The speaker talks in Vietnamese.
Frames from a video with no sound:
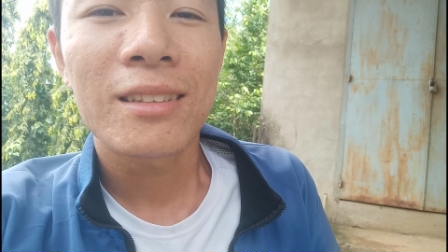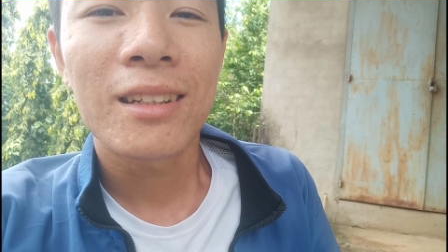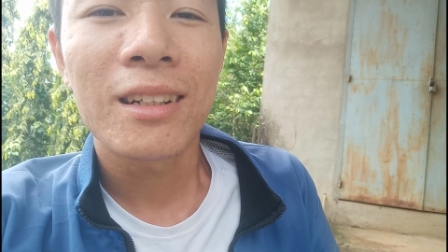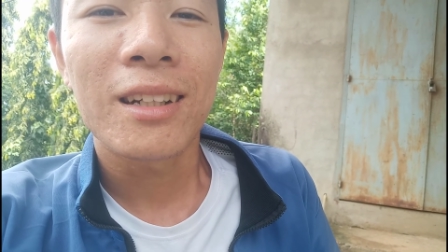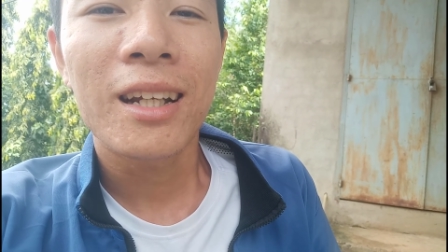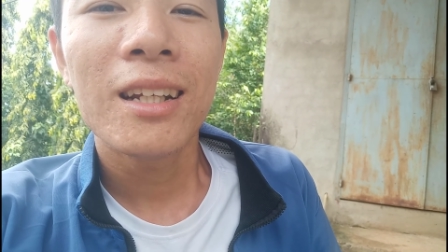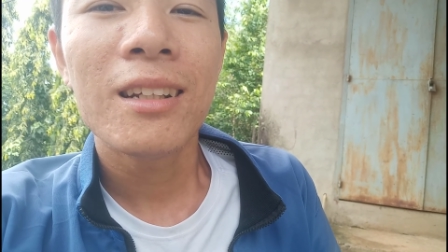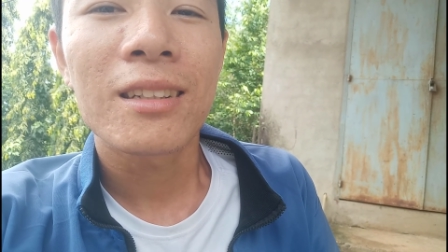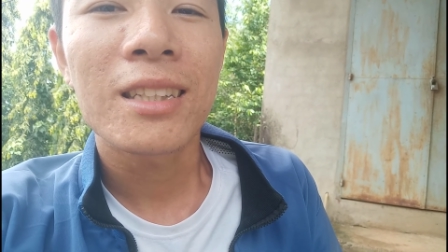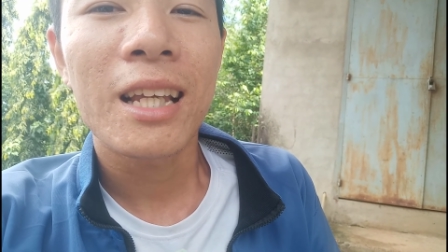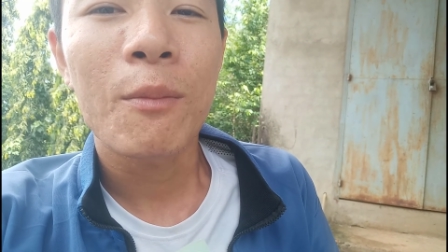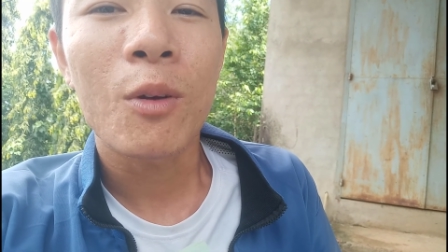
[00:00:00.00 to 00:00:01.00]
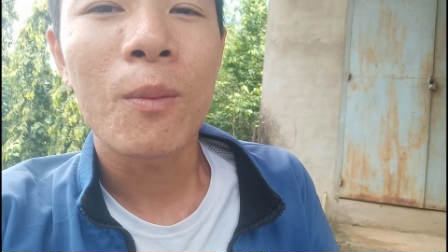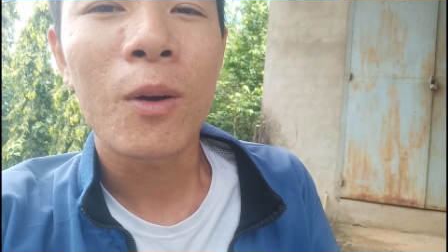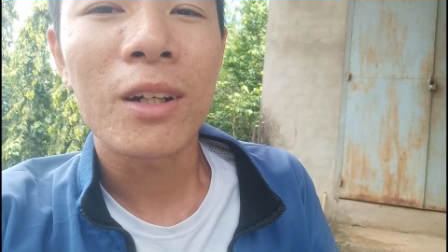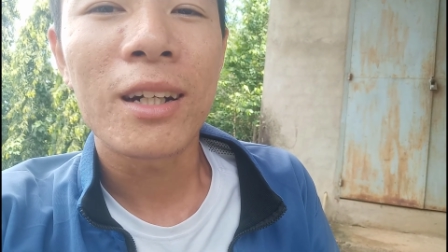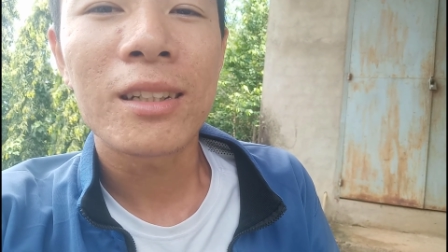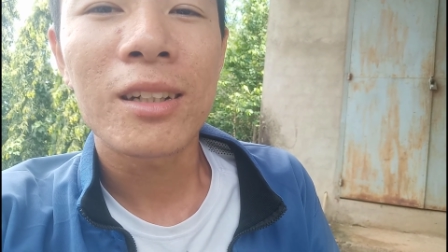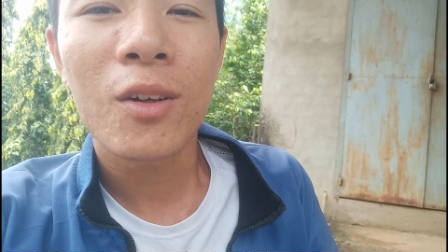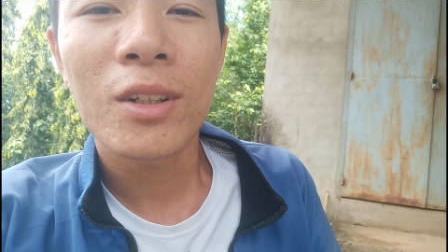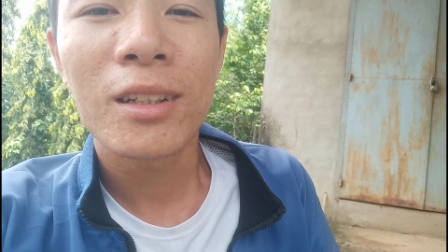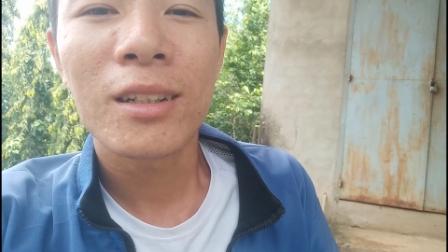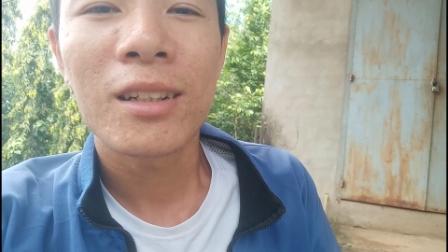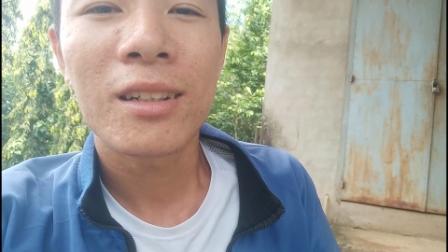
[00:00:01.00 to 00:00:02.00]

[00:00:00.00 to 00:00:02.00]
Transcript: từ cái lượt xem của mọi người thôi.